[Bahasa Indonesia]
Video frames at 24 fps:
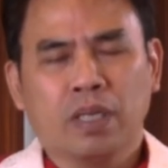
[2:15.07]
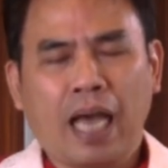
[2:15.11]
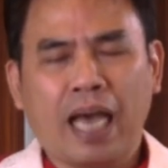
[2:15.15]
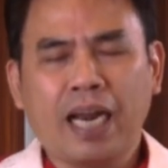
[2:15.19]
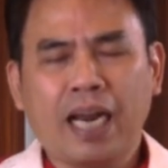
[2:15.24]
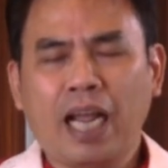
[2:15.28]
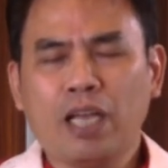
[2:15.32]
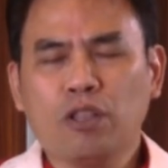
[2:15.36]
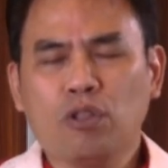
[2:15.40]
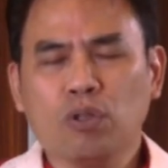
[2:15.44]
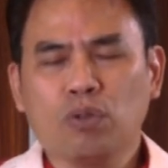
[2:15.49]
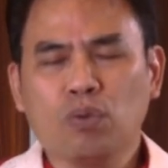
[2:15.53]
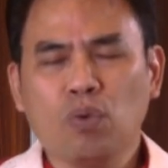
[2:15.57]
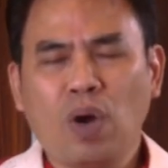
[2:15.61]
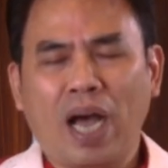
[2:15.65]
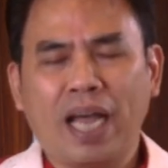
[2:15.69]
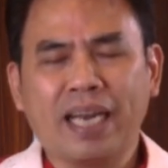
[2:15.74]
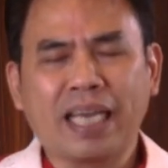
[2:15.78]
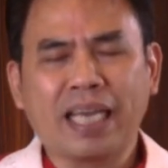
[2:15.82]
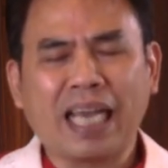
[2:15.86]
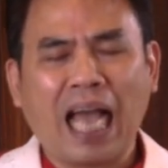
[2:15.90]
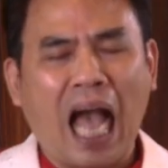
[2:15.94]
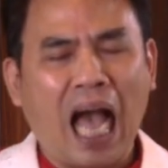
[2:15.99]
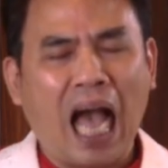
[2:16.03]
Karena itu
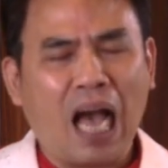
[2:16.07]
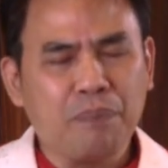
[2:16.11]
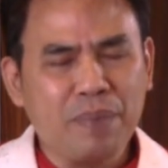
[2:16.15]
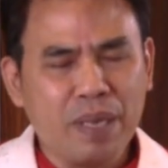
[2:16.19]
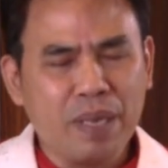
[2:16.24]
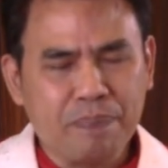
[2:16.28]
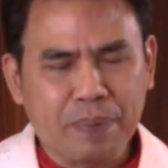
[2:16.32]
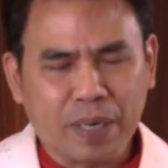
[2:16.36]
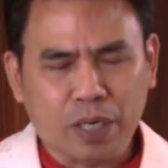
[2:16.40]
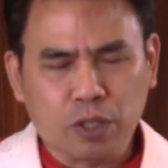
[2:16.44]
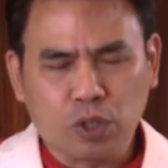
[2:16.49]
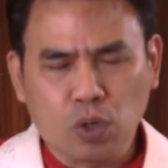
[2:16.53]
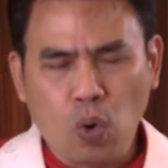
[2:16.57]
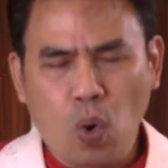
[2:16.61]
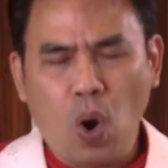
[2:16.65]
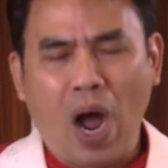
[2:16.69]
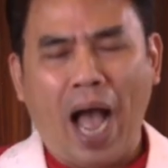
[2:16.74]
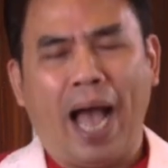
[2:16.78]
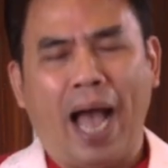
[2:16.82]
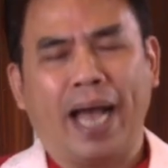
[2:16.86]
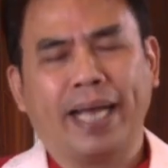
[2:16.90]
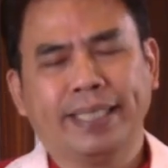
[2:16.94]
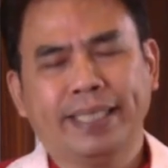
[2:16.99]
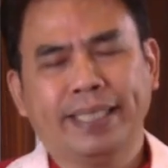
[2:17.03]
Tuhan kami
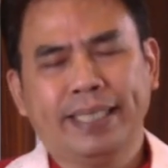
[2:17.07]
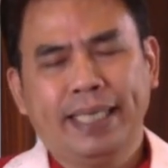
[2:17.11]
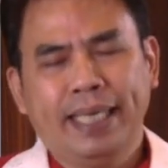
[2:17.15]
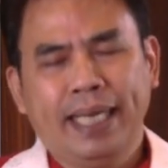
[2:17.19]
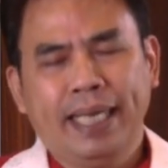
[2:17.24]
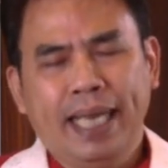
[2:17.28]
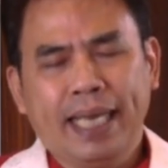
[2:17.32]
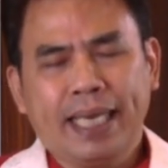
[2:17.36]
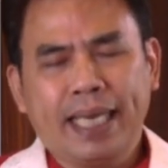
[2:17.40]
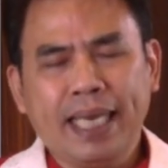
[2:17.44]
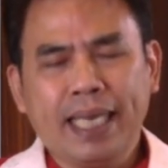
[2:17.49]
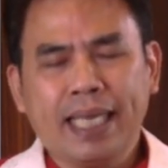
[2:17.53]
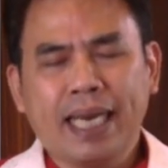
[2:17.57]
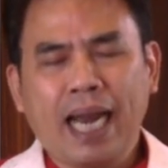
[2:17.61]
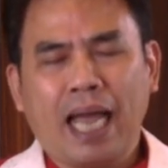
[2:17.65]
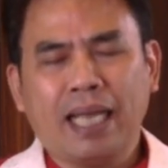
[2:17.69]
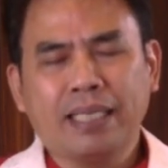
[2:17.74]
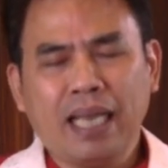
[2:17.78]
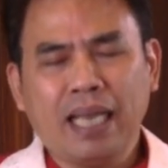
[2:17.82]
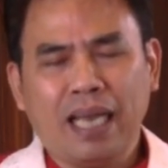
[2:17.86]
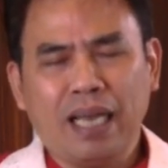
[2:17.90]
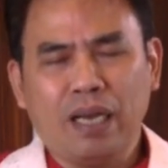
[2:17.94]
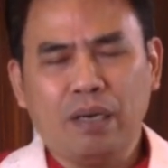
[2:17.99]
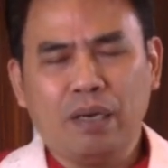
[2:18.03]
berdoa
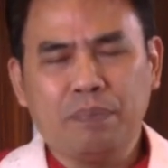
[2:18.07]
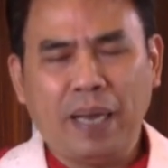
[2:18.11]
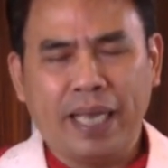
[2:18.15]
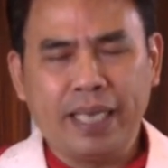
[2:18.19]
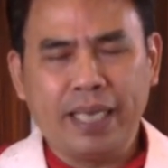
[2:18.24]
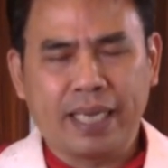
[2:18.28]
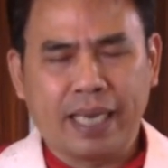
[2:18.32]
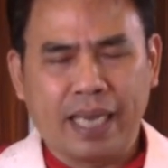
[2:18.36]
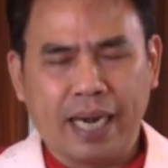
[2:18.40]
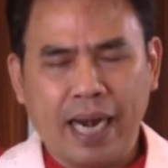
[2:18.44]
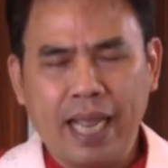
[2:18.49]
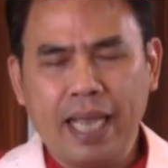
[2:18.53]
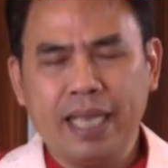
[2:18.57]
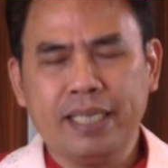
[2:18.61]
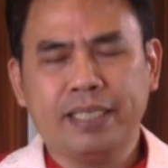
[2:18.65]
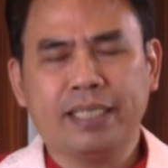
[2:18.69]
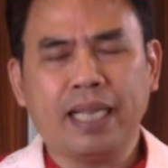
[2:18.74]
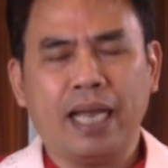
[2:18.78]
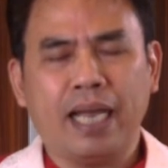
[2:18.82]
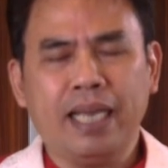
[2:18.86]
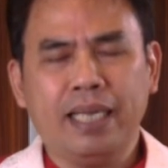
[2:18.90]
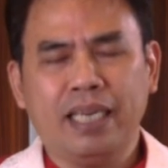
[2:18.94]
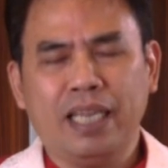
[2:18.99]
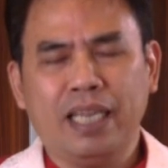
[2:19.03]
kiranya baik
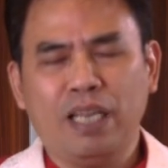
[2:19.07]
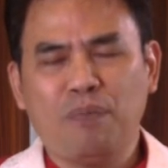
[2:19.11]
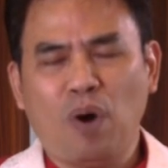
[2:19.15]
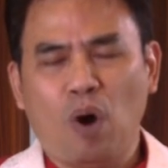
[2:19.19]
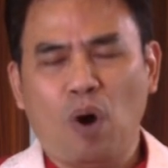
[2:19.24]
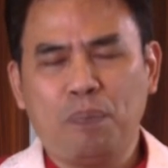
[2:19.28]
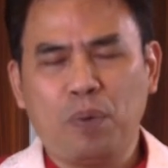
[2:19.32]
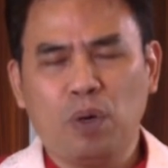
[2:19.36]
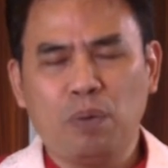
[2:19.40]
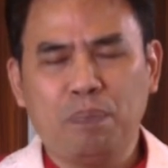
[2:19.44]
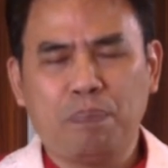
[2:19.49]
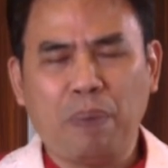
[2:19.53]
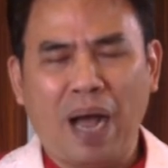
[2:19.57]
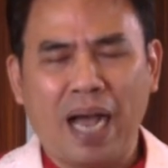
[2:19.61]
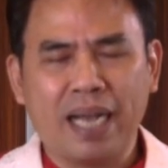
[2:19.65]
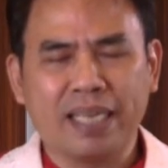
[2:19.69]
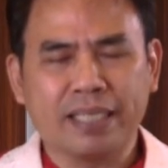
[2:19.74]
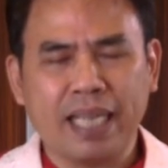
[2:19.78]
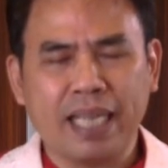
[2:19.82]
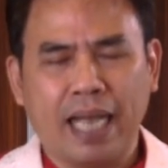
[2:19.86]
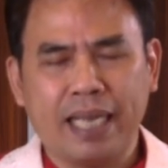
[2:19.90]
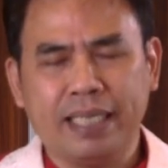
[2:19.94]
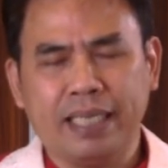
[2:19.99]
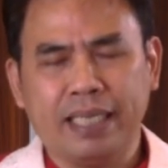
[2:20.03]
gereja ini maupun
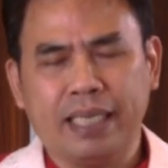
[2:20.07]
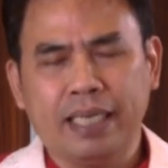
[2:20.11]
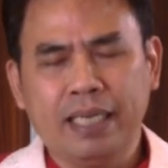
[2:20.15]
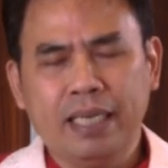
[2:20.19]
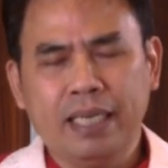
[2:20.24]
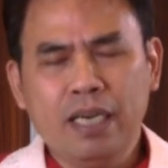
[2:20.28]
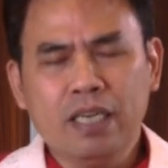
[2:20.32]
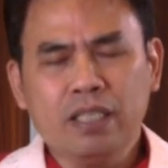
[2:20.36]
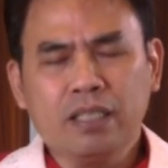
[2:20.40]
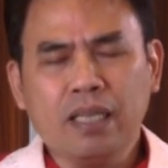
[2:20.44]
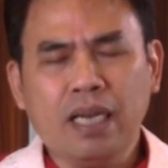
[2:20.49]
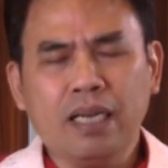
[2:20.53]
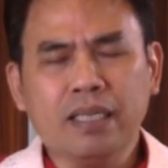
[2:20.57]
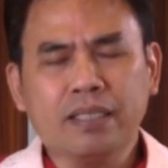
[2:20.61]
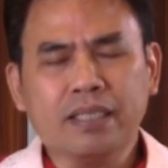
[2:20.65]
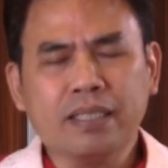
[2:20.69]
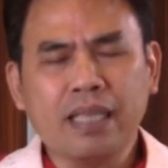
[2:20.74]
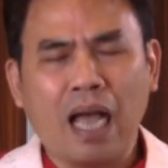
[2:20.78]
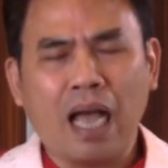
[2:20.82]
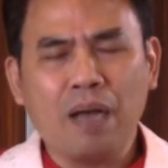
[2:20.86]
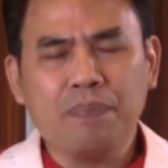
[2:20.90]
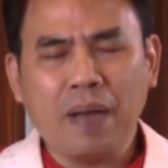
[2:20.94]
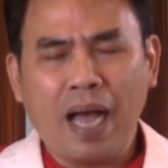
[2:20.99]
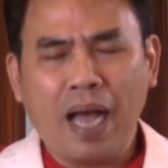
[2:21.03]
bangsa ini
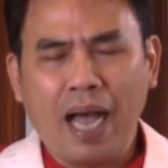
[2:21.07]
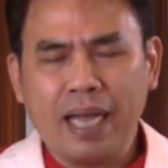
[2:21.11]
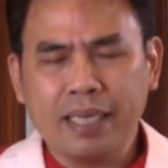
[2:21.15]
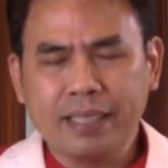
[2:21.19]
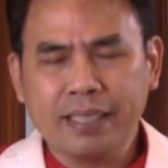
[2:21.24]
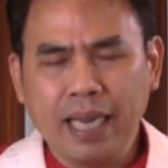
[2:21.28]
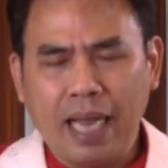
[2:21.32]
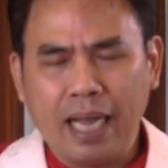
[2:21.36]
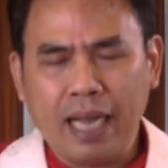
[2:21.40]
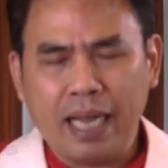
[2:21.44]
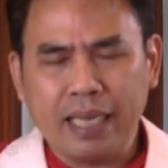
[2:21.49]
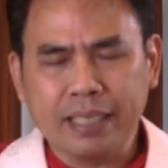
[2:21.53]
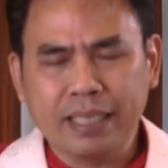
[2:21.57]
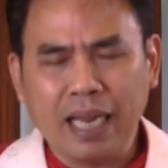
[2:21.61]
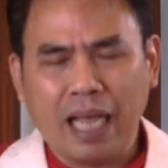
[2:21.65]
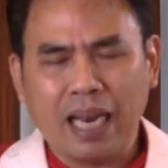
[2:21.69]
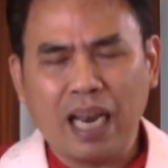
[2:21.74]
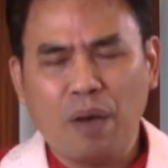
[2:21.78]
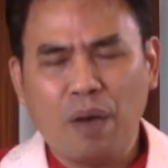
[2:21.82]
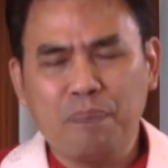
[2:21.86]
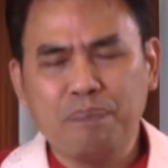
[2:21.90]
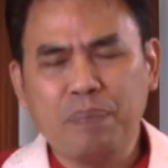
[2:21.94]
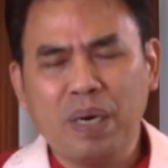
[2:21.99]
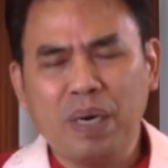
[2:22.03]
tetap ada
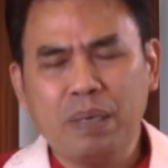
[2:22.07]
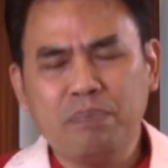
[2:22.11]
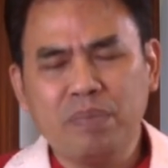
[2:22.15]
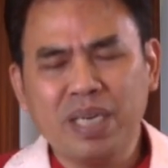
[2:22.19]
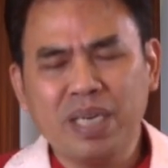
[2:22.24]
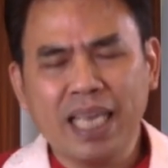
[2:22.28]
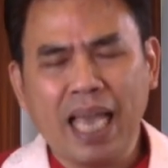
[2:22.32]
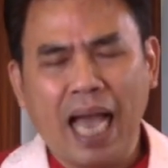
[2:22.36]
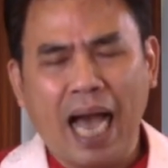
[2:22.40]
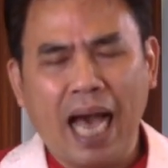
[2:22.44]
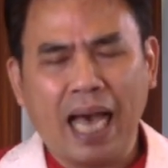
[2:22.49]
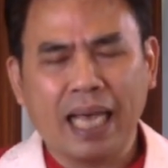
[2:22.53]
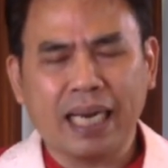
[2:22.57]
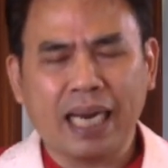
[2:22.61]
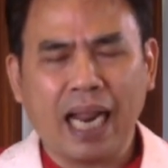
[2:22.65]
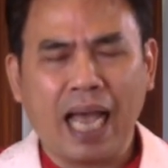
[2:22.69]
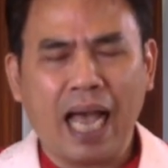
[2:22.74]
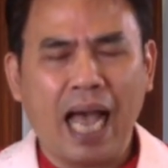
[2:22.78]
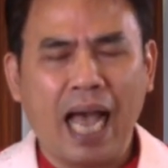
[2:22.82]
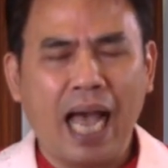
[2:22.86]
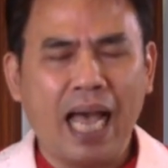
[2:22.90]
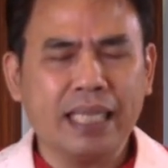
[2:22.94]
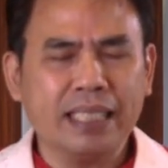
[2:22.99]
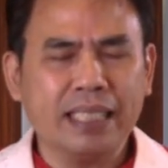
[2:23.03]
dalam
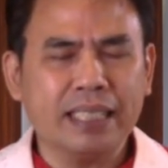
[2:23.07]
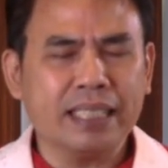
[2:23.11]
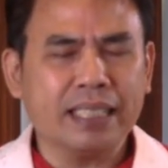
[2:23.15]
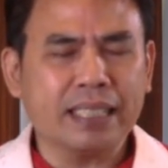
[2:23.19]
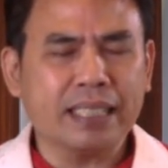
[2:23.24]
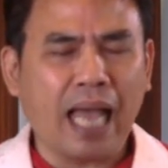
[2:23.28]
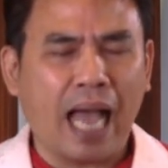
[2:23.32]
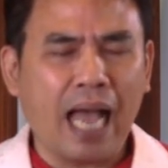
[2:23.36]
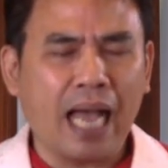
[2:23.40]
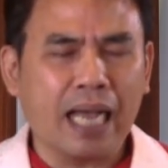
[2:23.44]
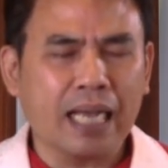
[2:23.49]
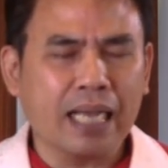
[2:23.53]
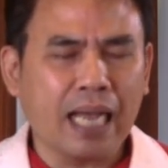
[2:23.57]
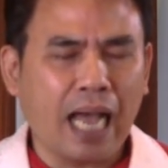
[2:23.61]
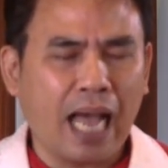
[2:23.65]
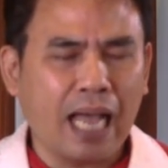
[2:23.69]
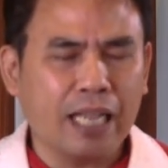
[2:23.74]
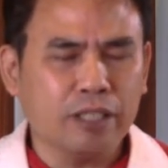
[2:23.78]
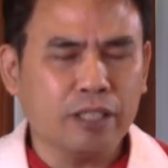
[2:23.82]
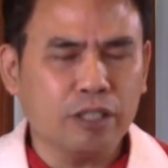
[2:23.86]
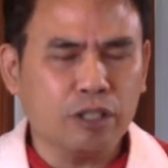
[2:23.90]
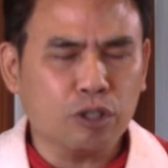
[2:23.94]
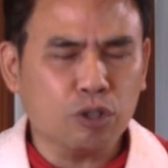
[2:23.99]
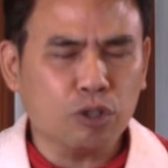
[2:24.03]
pemeliharaan
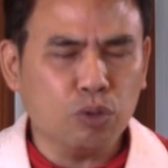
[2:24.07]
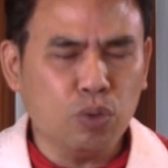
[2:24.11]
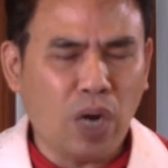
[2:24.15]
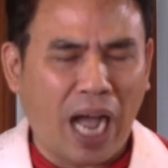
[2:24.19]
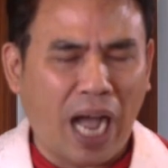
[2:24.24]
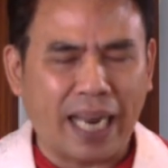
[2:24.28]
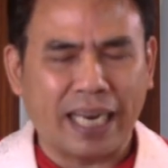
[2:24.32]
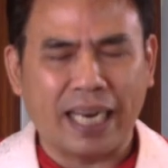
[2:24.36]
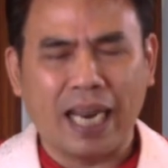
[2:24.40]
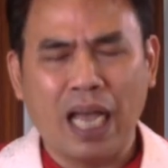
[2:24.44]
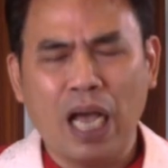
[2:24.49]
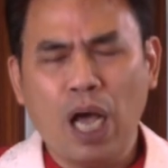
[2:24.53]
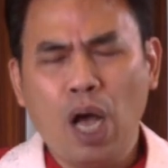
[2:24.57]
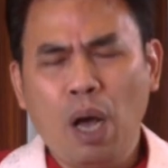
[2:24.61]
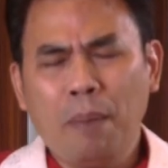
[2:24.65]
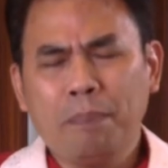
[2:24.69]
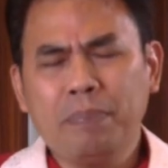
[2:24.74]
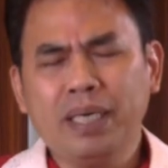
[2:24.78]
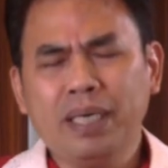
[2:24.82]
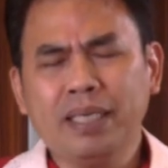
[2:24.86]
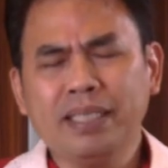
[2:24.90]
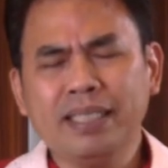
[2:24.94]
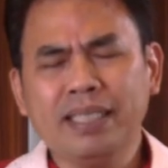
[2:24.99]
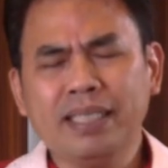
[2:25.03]
tangan Tuhan,
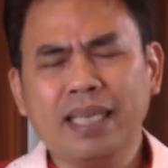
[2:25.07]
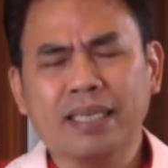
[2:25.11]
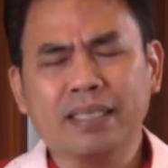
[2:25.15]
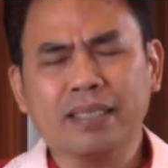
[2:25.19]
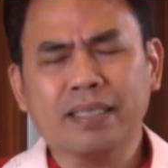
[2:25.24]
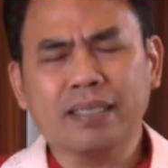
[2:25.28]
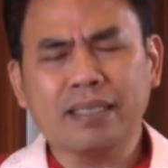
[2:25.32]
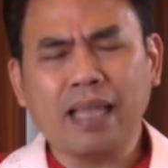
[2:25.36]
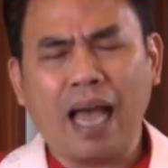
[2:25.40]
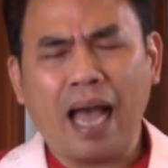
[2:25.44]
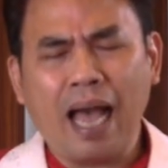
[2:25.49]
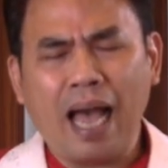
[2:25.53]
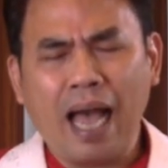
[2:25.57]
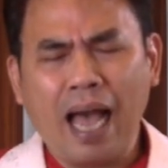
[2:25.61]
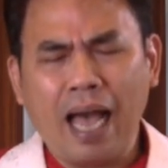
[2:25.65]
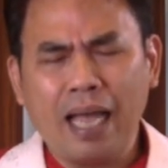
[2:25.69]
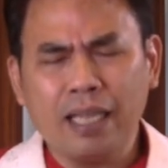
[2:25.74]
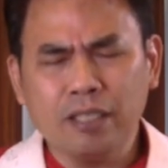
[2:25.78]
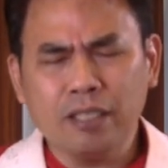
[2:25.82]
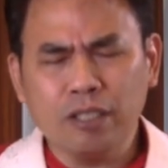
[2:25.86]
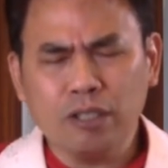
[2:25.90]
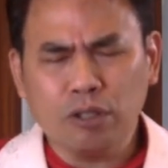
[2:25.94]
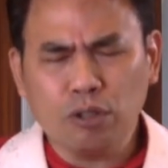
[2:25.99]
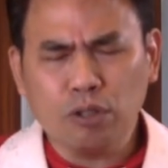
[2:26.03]

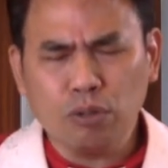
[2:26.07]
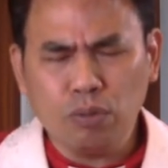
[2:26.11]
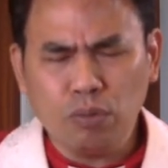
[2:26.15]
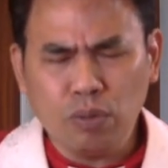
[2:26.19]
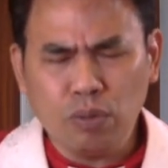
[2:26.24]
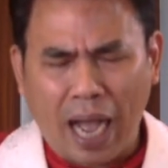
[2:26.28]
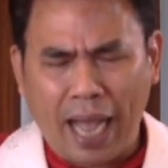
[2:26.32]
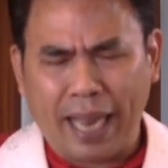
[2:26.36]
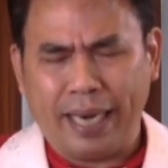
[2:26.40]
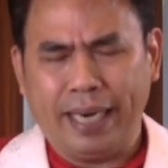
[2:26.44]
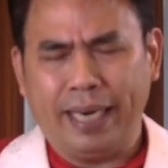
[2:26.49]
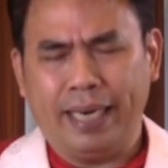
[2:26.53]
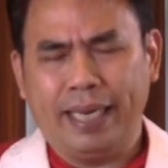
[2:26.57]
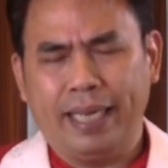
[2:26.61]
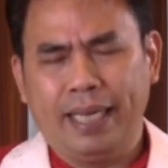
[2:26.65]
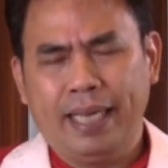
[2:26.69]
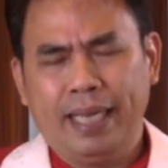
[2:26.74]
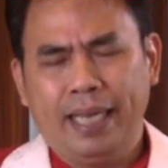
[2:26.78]
penyertaan Tuhan.